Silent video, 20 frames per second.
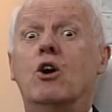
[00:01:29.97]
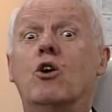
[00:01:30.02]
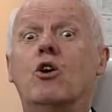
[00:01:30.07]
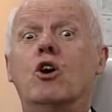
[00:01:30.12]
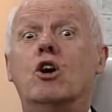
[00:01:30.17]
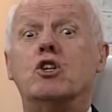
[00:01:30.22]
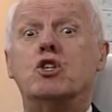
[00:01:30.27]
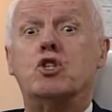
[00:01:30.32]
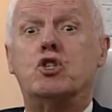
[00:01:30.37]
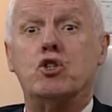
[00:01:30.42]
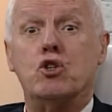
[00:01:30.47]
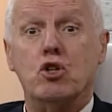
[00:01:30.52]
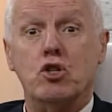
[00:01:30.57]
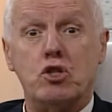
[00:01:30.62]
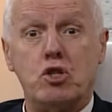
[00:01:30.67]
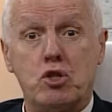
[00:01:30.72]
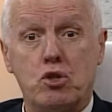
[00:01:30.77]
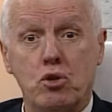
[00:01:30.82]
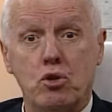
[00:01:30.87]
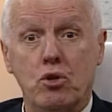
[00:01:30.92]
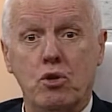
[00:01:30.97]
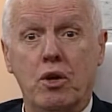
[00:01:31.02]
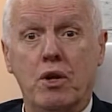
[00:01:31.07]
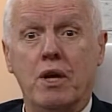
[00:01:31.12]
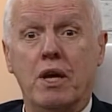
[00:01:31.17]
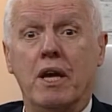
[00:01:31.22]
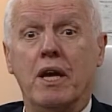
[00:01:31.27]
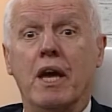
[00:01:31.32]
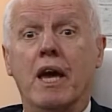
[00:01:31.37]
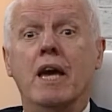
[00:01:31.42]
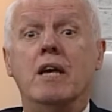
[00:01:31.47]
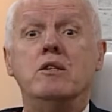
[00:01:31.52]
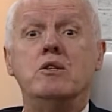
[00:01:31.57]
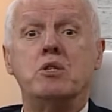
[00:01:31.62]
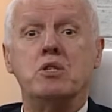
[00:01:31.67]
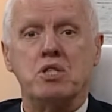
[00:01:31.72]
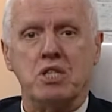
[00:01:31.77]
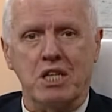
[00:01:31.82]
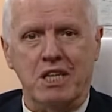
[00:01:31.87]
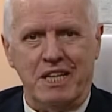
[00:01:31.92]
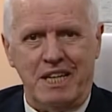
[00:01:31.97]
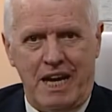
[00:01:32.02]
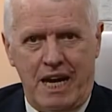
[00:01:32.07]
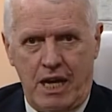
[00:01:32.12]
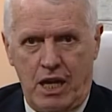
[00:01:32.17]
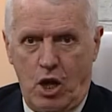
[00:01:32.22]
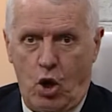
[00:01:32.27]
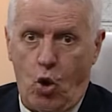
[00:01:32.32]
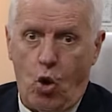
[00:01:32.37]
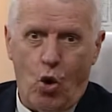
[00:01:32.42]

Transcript: O justo ensina,